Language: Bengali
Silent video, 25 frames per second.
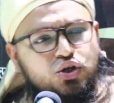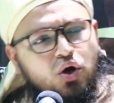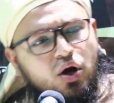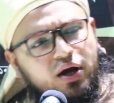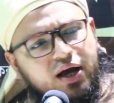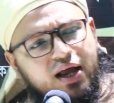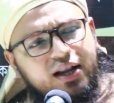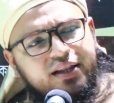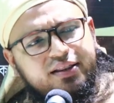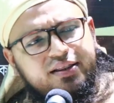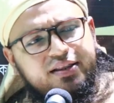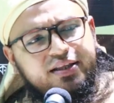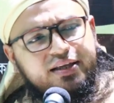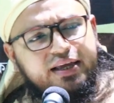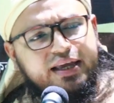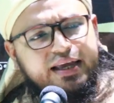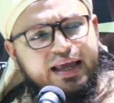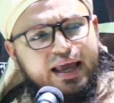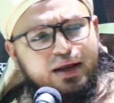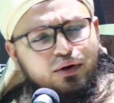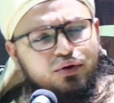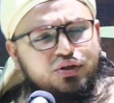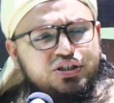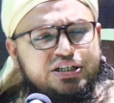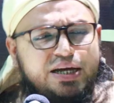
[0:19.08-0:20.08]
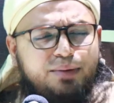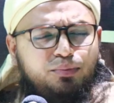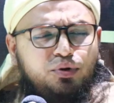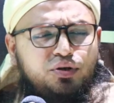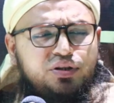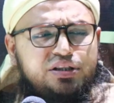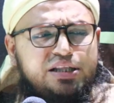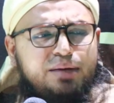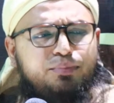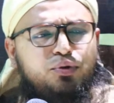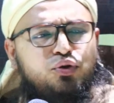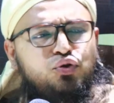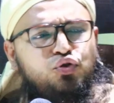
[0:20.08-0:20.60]
সকাল গেল যেমন
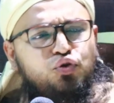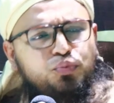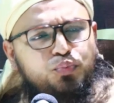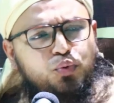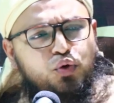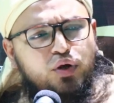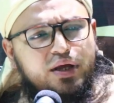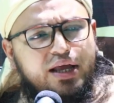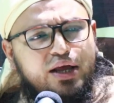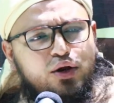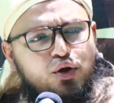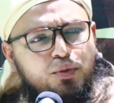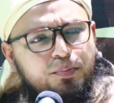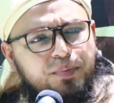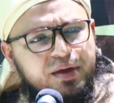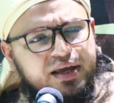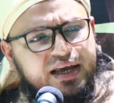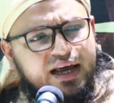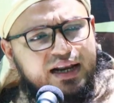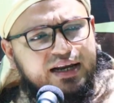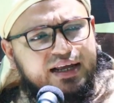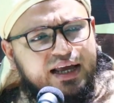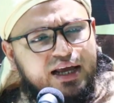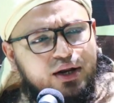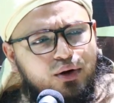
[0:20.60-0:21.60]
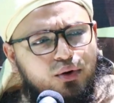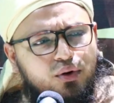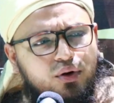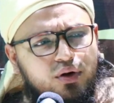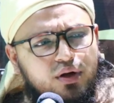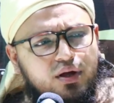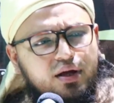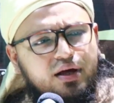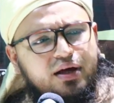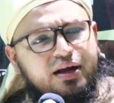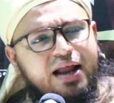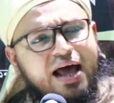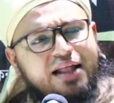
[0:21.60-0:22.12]
তেমন দুপুর গেল বিকাল গেল
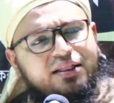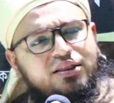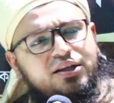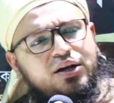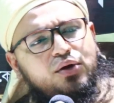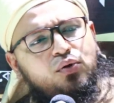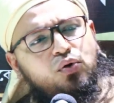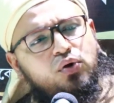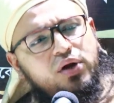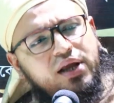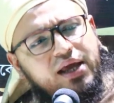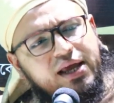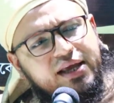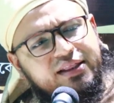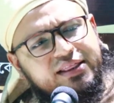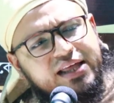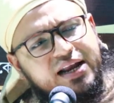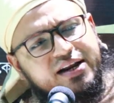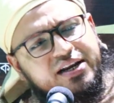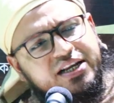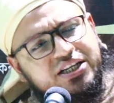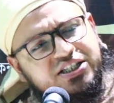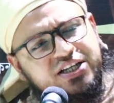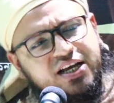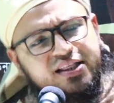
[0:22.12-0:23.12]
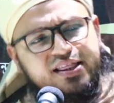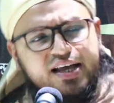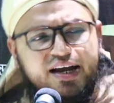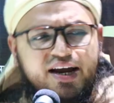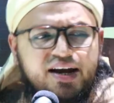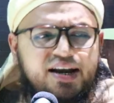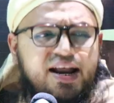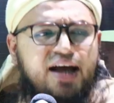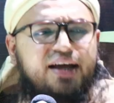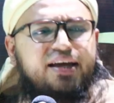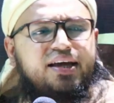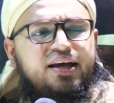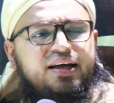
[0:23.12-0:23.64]
রাত্রে হলেই তার নেশা
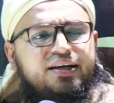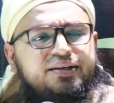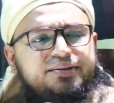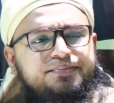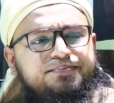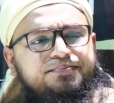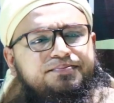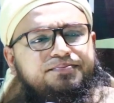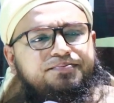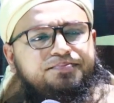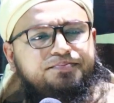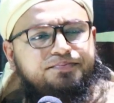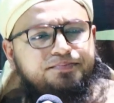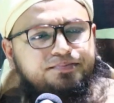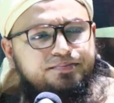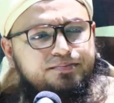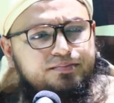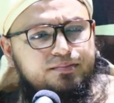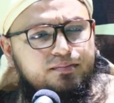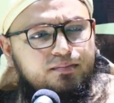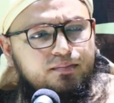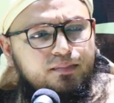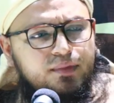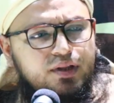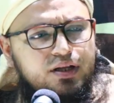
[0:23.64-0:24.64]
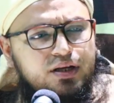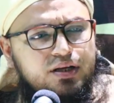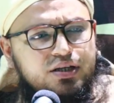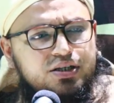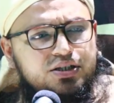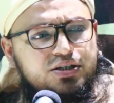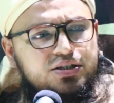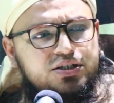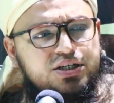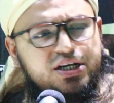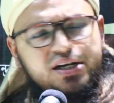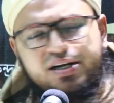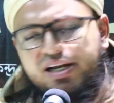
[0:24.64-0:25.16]
তাকে ডাকে
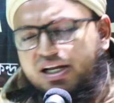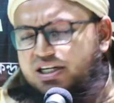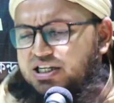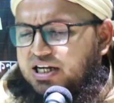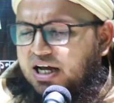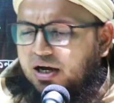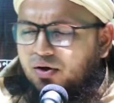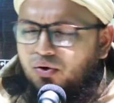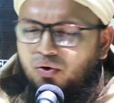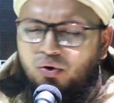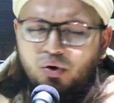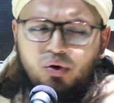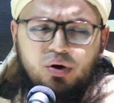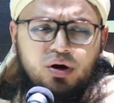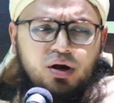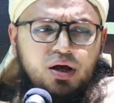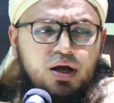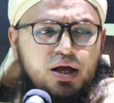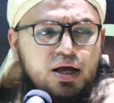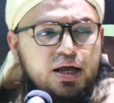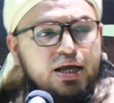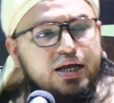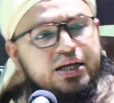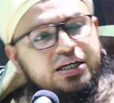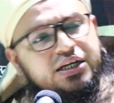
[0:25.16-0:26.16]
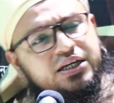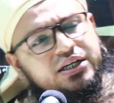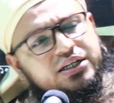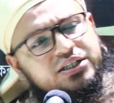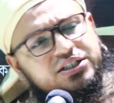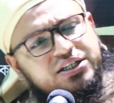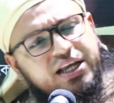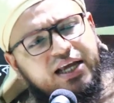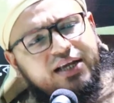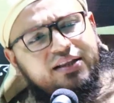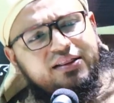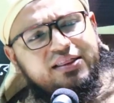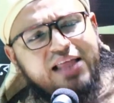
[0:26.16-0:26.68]
সে নেশাখোর
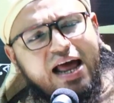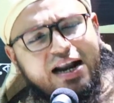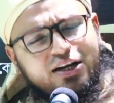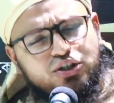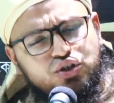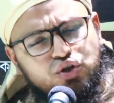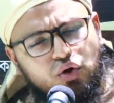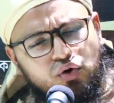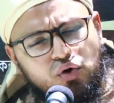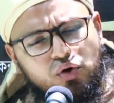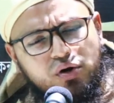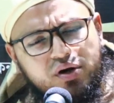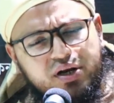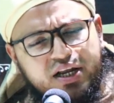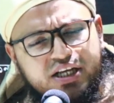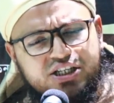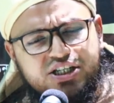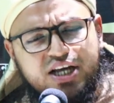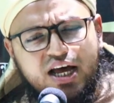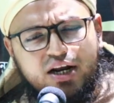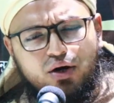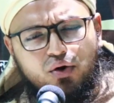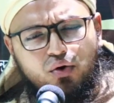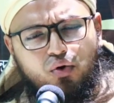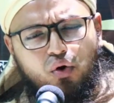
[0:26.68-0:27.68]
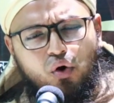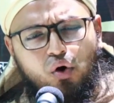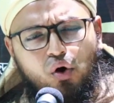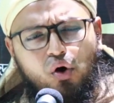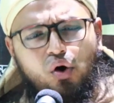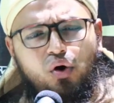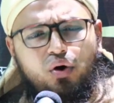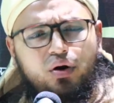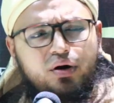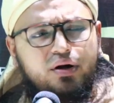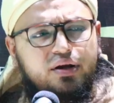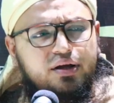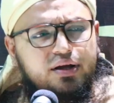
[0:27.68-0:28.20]
ঠিক তার যখন নেশার
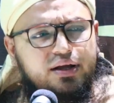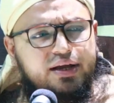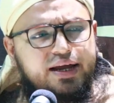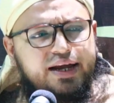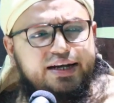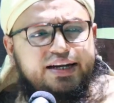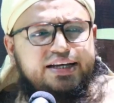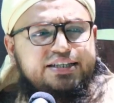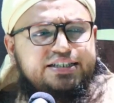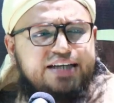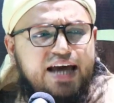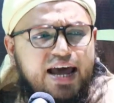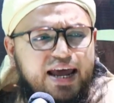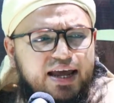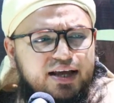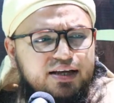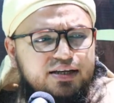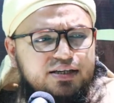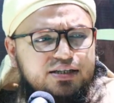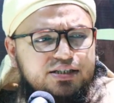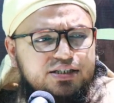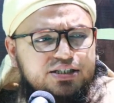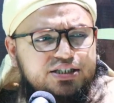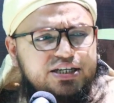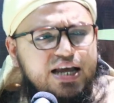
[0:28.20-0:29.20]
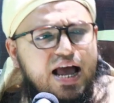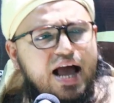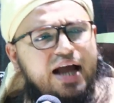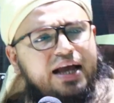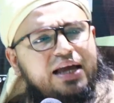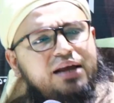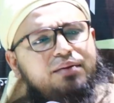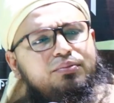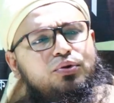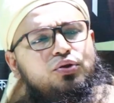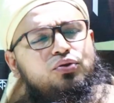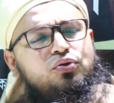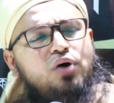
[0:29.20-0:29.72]
ঘোর কেটে যায় সে
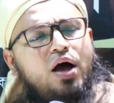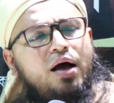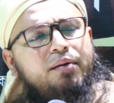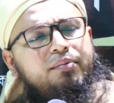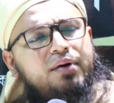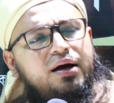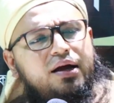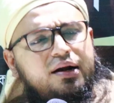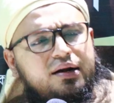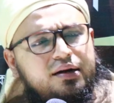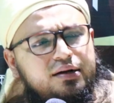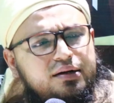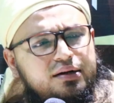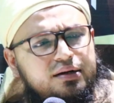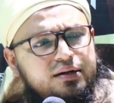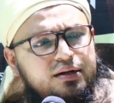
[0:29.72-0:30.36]
আগের মতো আবার